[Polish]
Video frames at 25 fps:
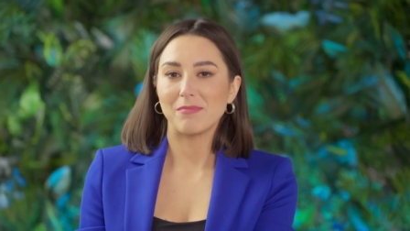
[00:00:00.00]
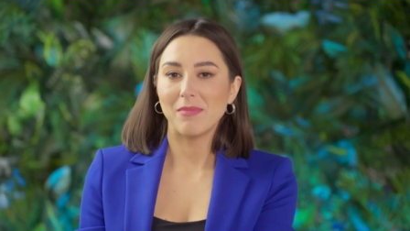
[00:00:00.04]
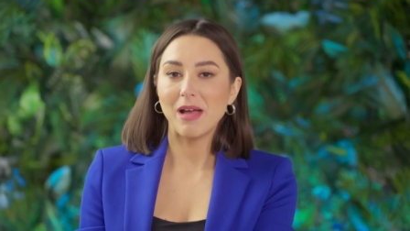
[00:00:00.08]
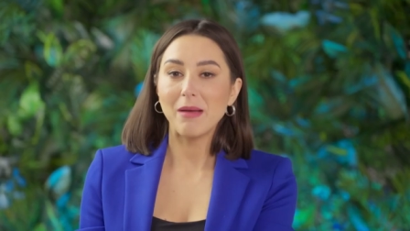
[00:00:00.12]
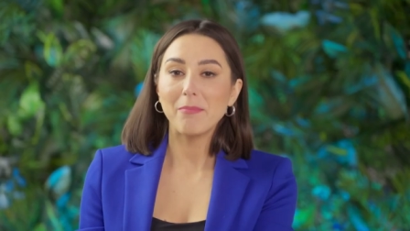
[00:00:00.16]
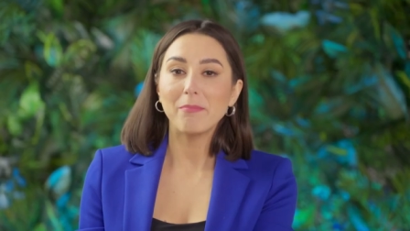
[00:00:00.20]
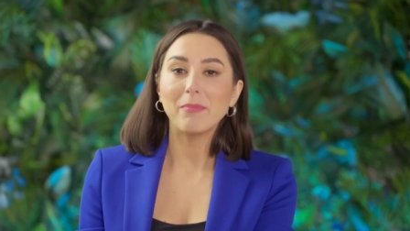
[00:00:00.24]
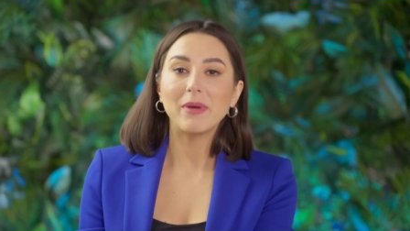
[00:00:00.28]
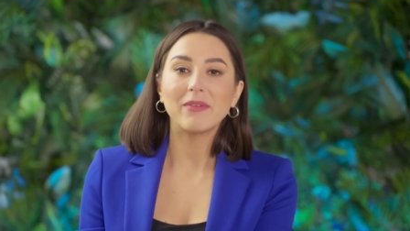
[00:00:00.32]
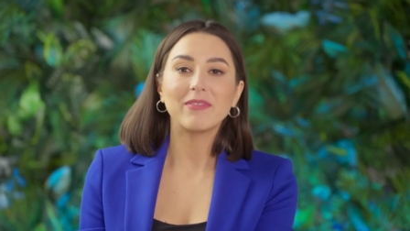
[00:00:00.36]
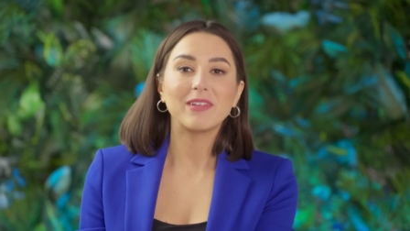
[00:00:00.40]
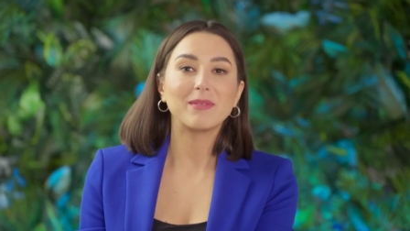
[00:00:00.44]

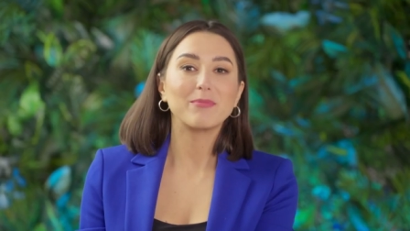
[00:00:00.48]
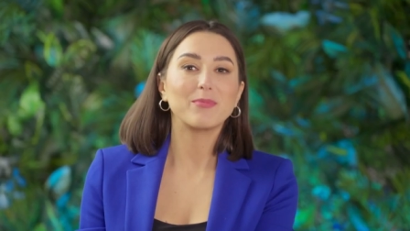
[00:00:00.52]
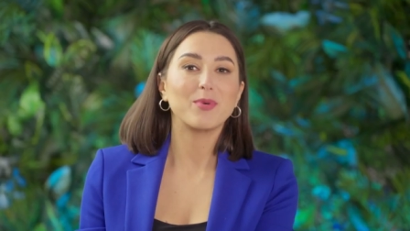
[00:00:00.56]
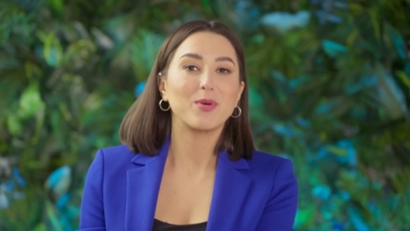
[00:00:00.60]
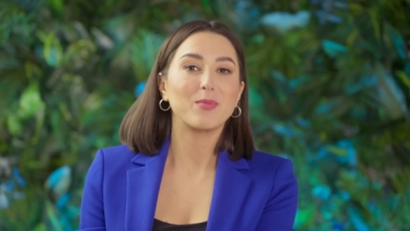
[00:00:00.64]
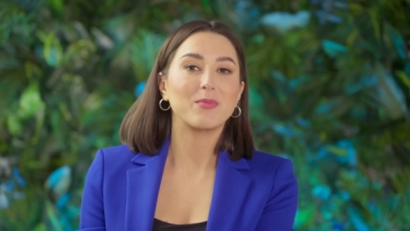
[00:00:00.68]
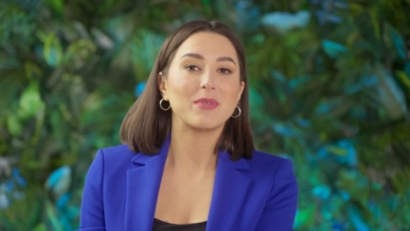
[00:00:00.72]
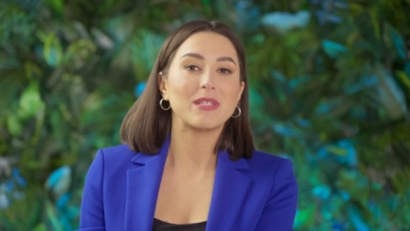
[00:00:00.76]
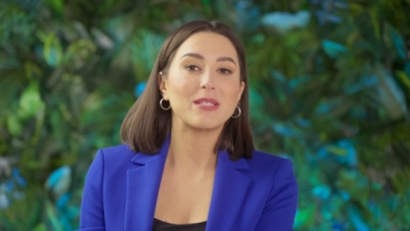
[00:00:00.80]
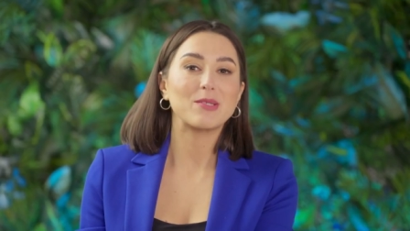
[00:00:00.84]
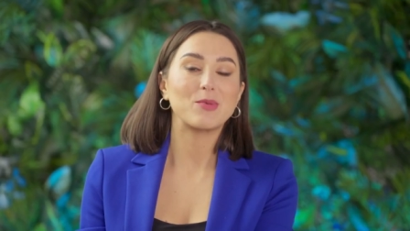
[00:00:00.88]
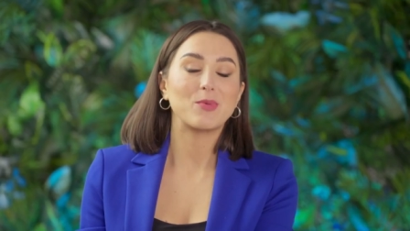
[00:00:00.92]
mam pewien
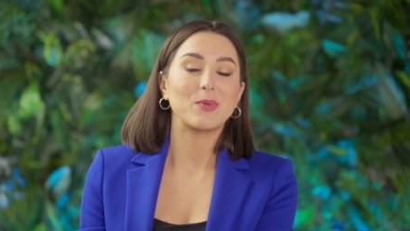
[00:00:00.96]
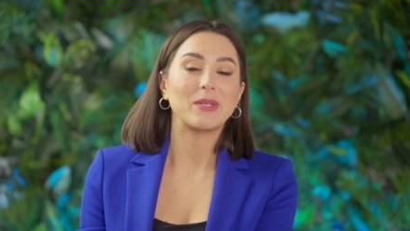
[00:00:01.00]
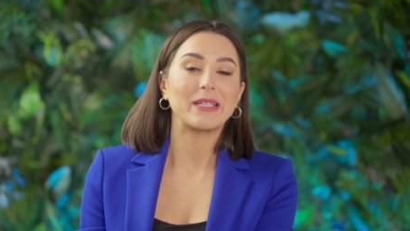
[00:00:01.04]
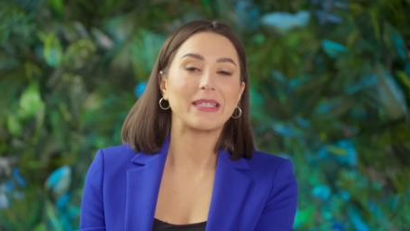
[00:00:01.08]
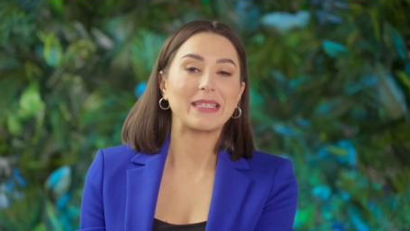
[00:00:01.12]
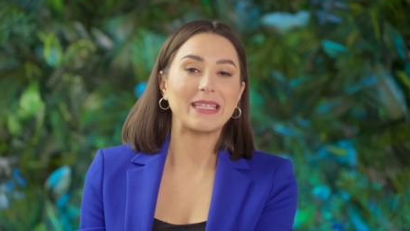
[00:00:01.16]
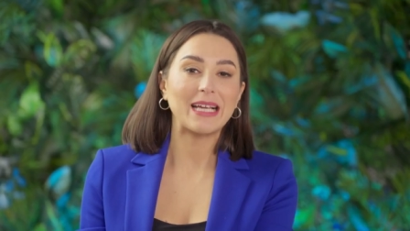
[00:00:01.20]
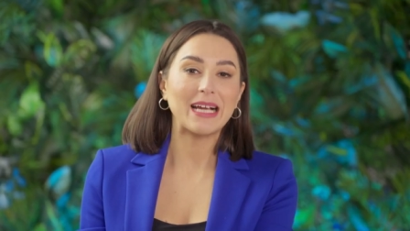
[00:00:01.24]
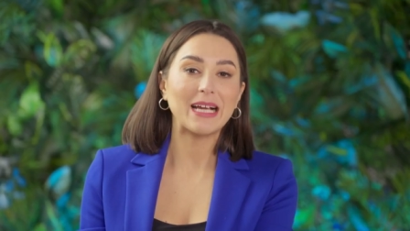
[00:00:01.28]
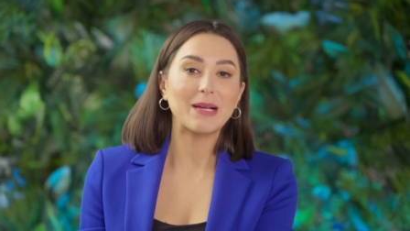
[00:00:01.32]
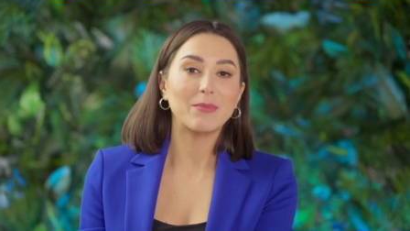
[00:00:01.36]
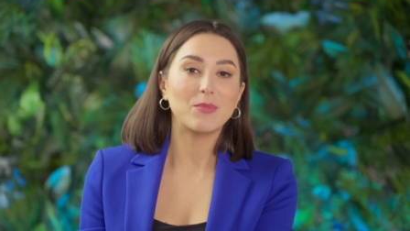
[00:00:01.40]
pomysł,
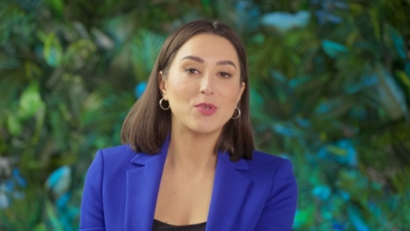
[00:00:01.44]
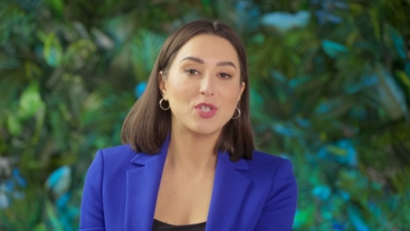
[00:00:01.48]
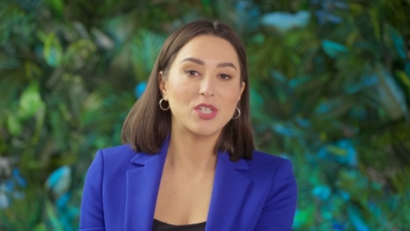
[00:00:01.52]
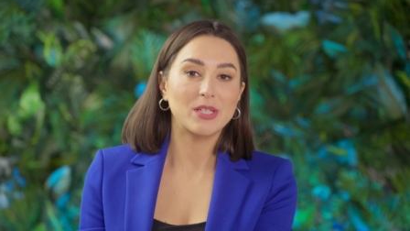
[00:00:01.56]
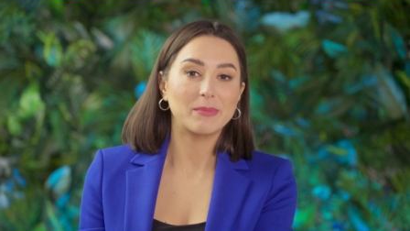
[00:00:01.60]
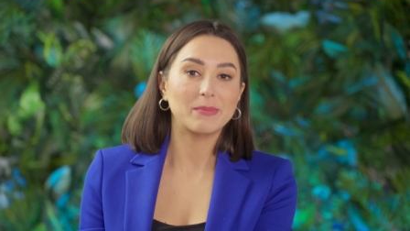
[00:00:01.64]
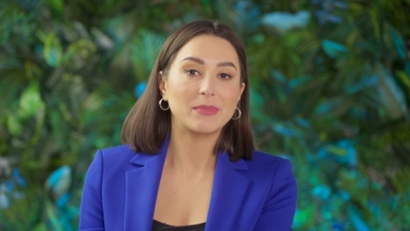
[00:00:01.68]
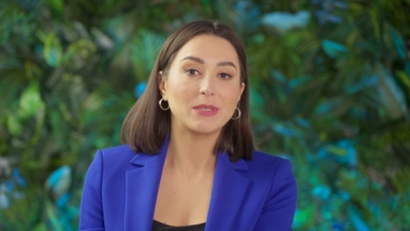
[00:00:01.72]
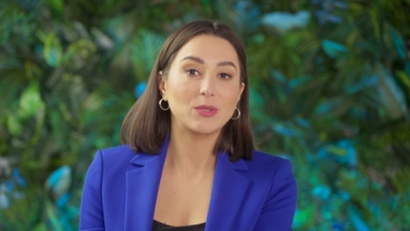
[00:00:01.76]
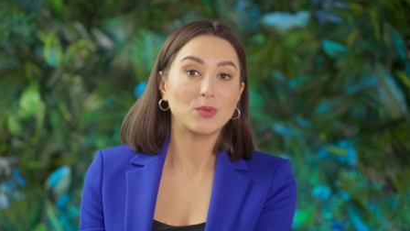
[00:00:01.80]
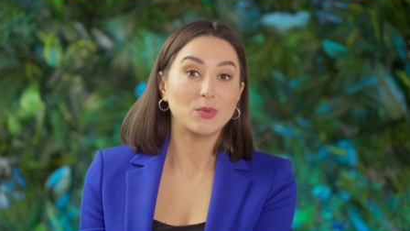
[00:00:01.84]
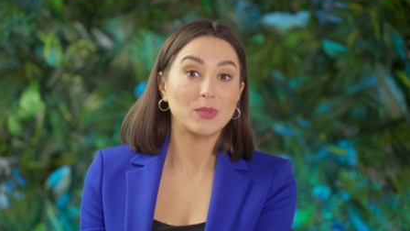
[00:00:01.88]
jak
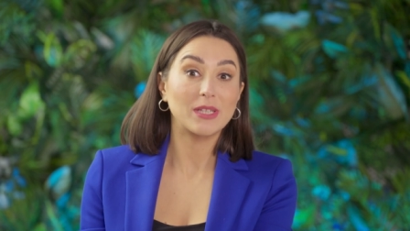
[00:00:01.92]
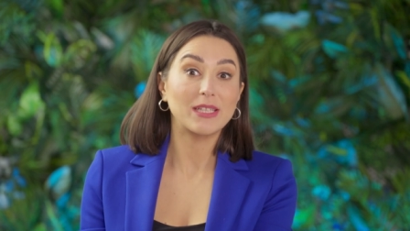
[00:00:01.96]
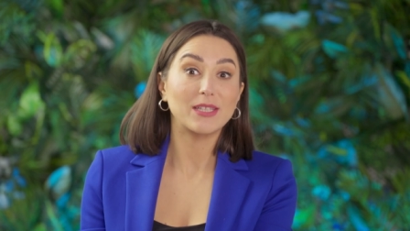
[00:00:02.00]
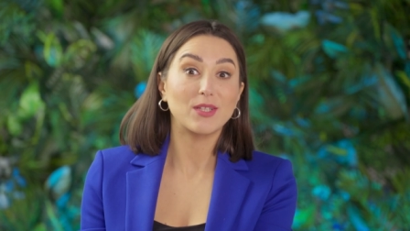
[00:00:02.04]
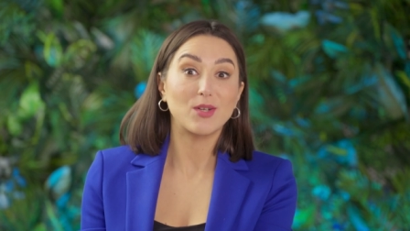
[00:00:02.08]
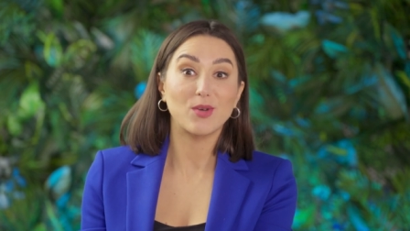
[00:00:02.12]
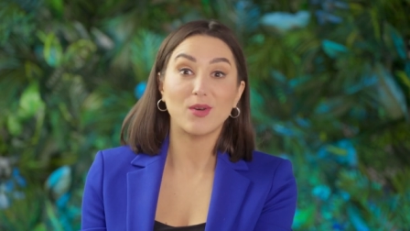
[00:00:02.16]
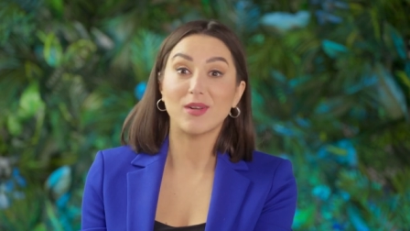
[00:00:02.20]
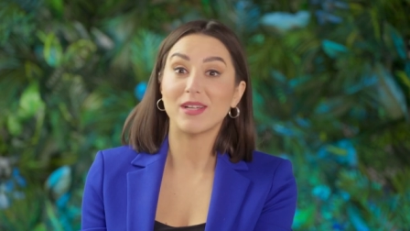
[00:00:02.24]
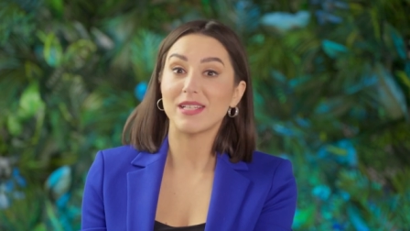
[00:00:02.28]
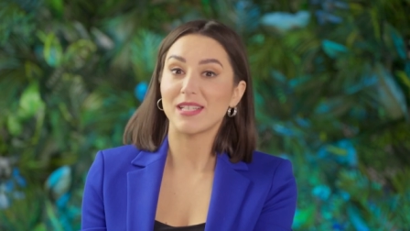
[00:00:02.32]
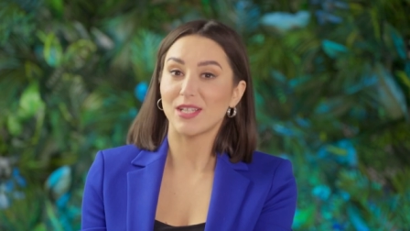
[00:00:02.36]
możemy tutaj
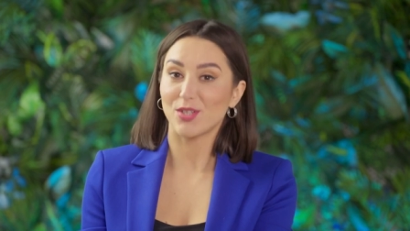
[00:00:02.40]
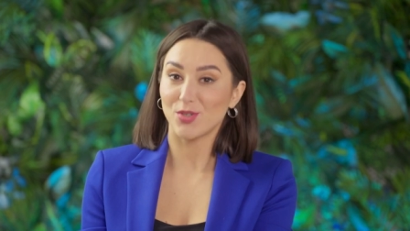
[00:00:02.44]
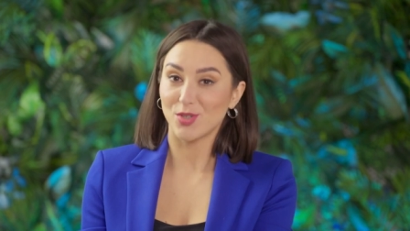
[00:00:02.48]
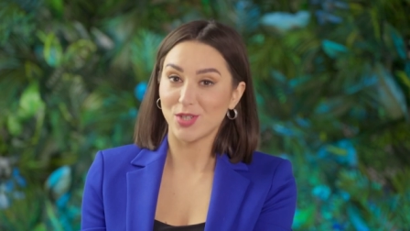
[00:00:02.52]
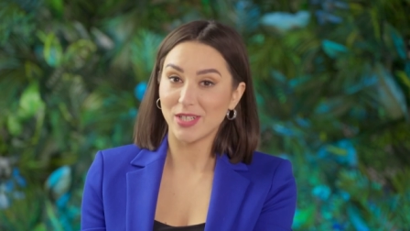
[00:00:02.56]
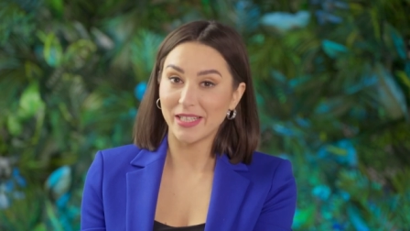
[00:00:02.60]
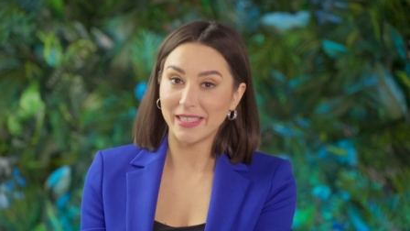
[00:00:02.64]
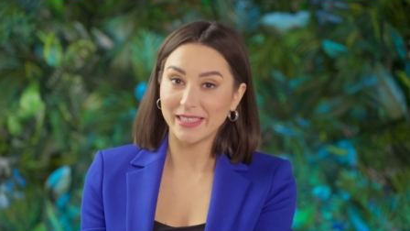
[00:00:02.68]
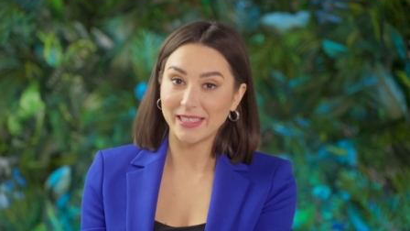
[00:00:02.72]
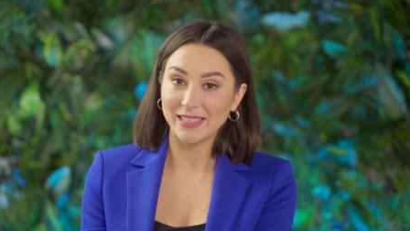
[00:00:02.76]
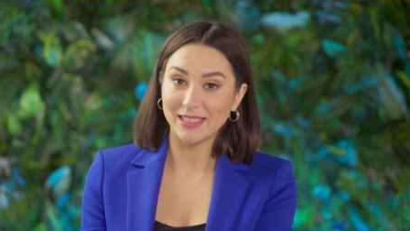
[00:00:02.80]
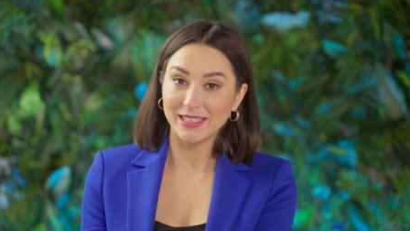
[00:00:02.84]
trochę
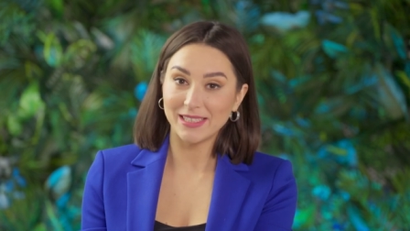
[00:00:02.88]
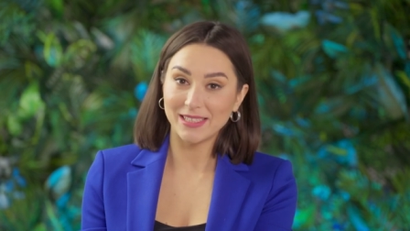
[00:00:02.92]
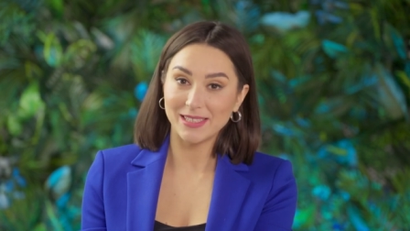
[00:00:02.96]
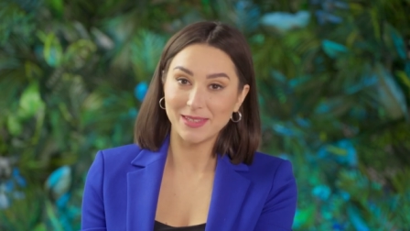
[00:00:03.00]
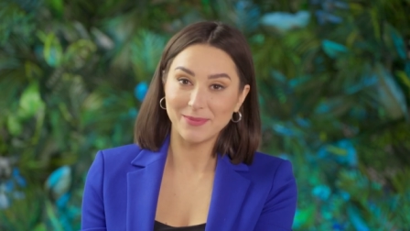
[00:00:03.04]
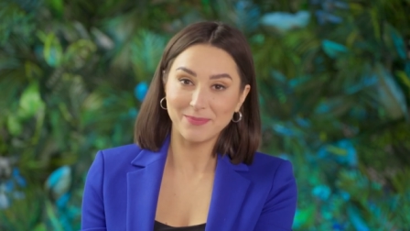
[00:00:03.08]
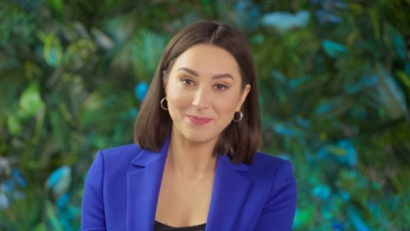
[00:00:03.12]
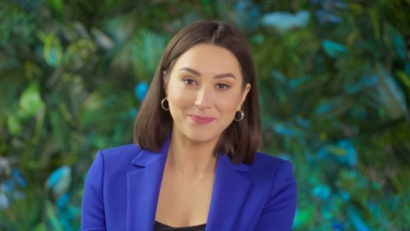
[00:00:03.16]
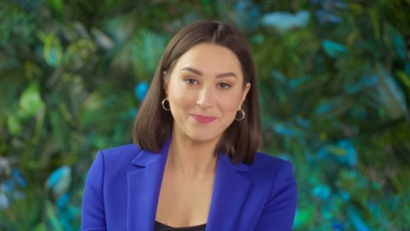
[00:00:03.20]
zaoszczędzić.